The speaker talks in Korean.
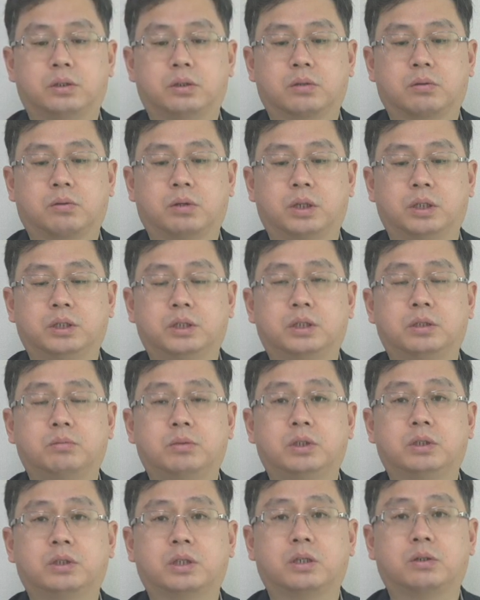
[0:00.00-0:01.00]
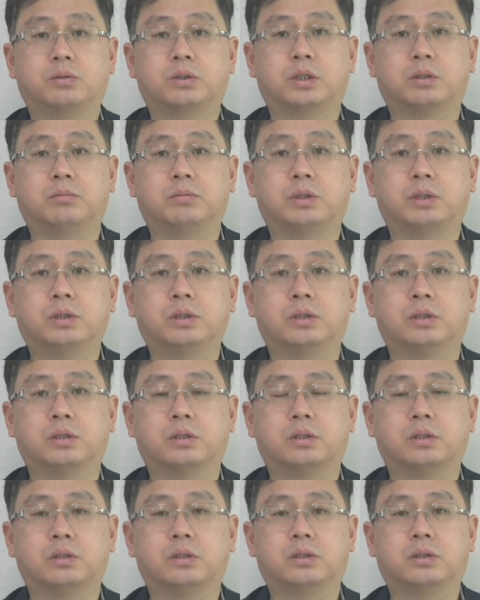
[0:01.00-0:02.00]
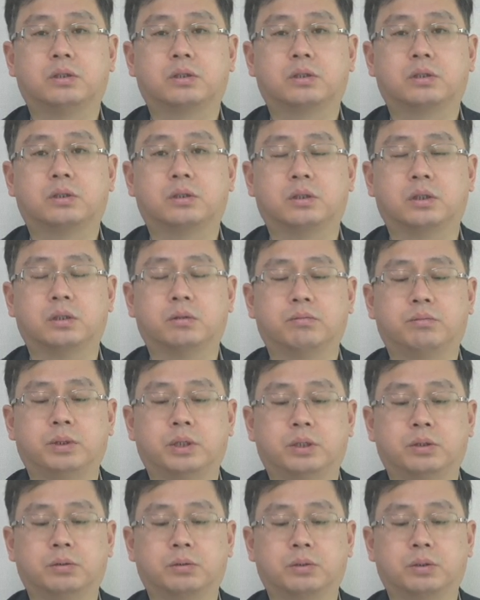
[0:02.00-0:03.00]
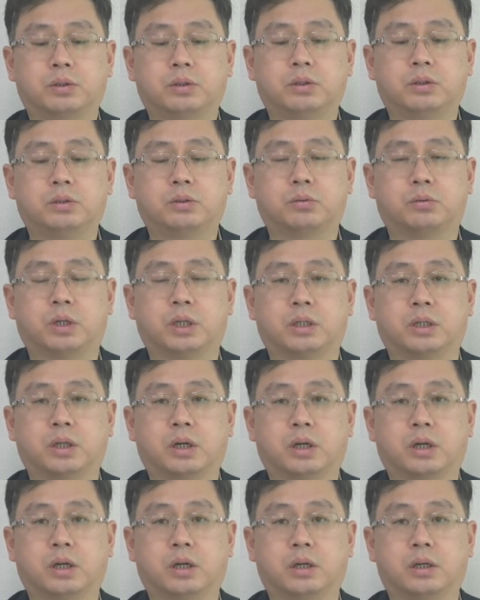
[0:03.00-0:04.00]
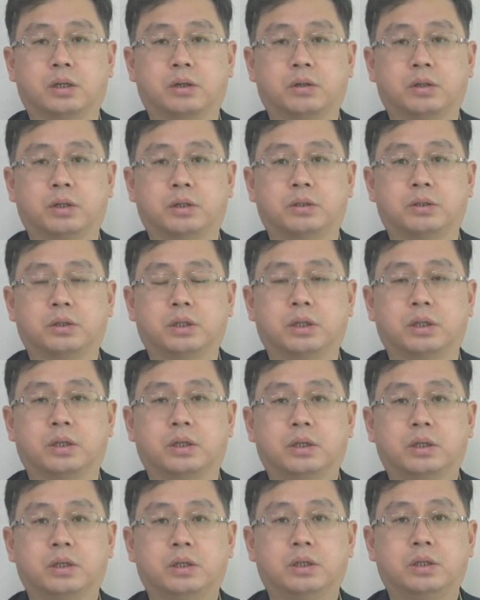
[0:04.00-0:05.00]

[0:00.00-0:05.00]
관심을 사로잡는 그러한 비디오를 좋아한다 이렇게 돼 있는데